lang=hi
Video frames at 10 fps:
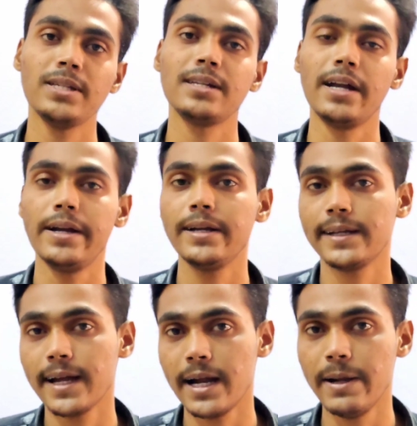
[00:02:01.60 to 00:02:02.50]
में स्टैंडर्ड
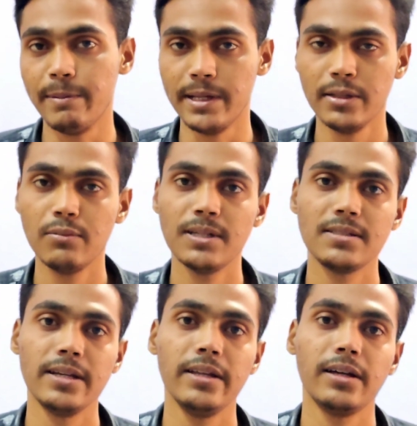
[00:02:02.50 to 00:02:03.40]
कार्ड में तो
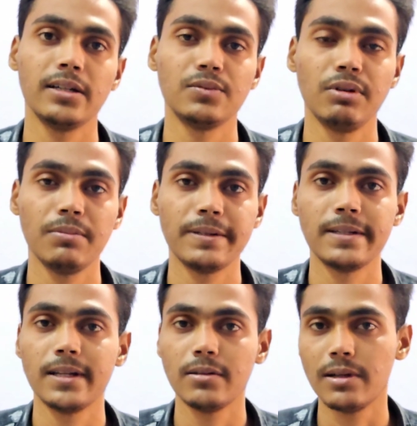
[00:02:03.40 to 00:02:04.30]
बस यही था वीडियो
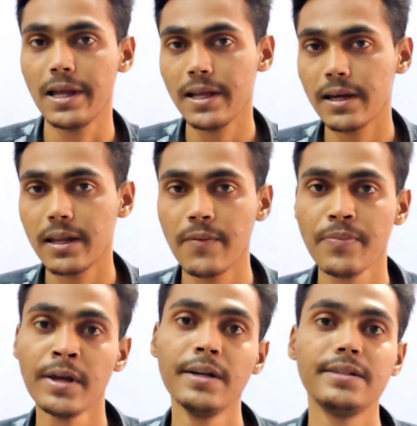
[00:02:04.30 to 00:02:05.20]
पसंद आए तो लाइक करिए
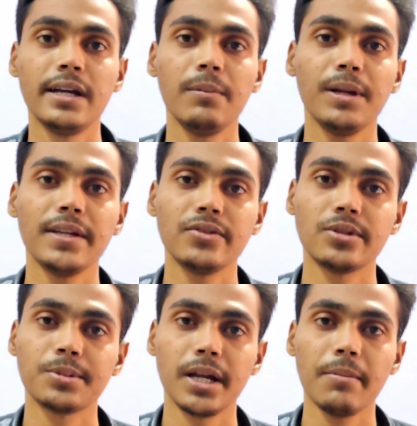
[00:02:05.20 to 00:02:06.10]
चैनल पर तो
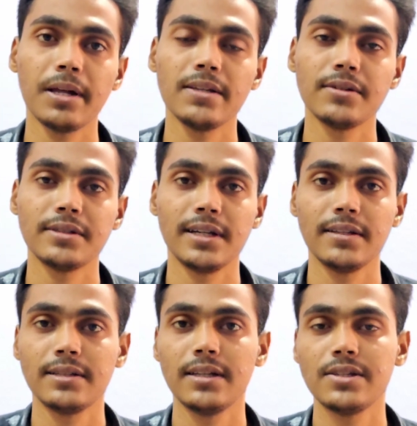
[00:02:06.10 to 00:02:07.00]
सब्सक्राइब करिए और ज्यादा
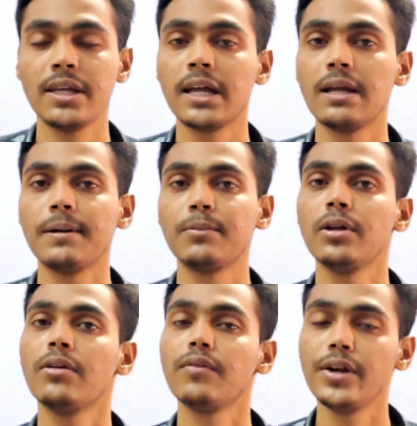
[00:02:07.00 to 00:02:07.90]
से ज्यादा शेयर करना मत
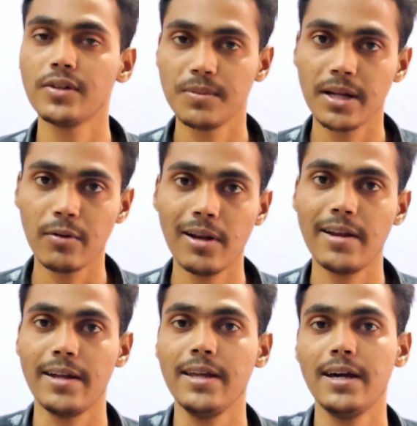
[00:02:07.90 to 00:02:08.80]
भूलिए और वीडियोस भी रेगुलर
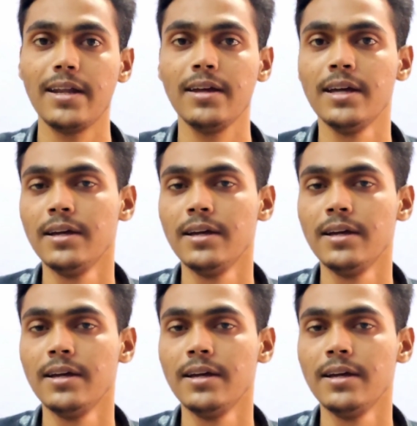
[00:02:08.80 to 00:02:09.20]
नहीं आ रहे